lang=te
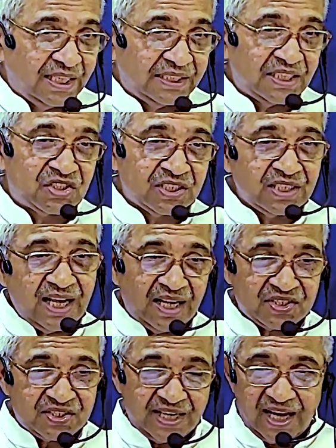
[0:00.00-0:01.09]
అంటే చిన్న
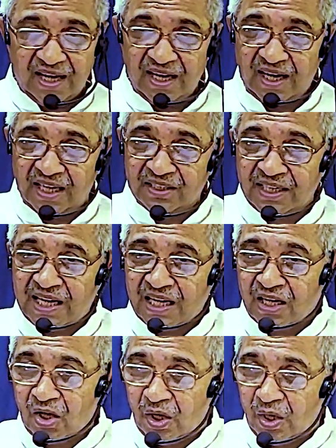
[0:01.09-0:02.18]
ఆసియా ఆ
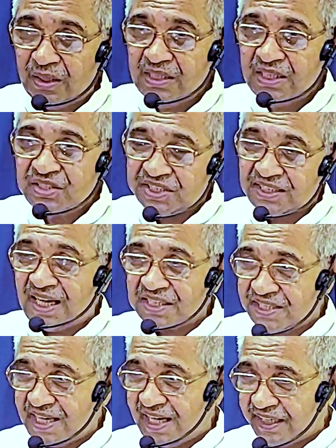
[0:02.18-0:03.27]
దినాలలో చిన్న
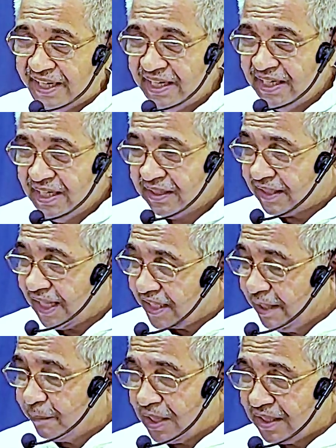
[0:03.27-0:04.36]
ఆసియా అంటే
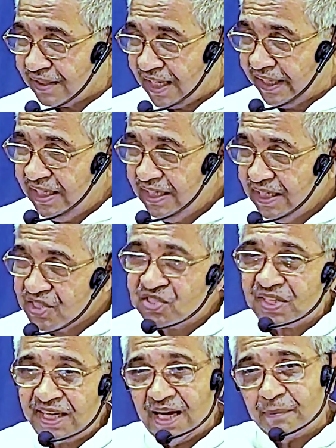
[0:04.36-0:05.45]
టర్కీ ప్రాంతాన్ని
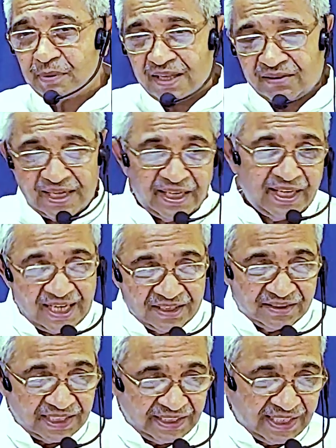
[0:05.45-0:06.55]
సిరియా ప్రాంతాన్ని
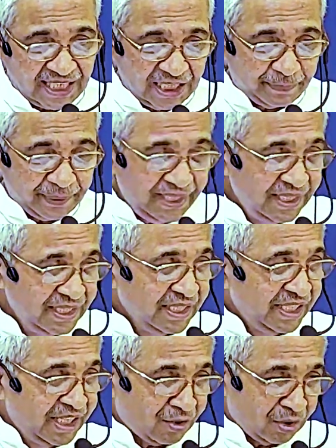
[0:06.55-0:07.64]
అంతటిని కలిపి
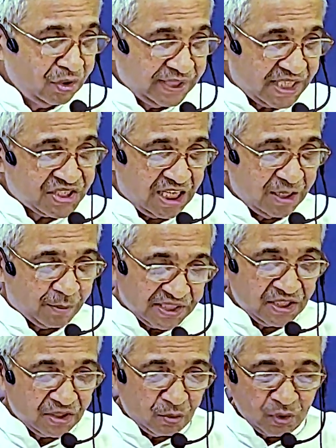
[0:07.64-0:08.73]
ఈ రెండు దేశాలు
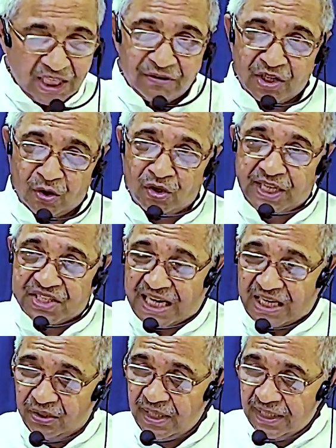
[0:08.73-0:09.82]
ప్రజెంట్ ఉన్నటువంటి రెండు
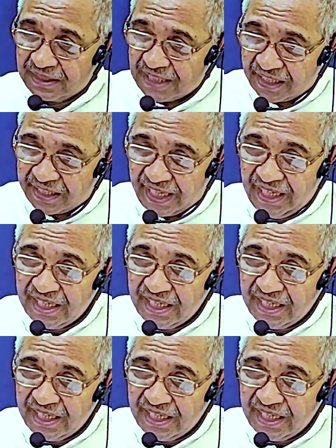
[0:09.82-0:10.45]
దేశాలు టర్కీ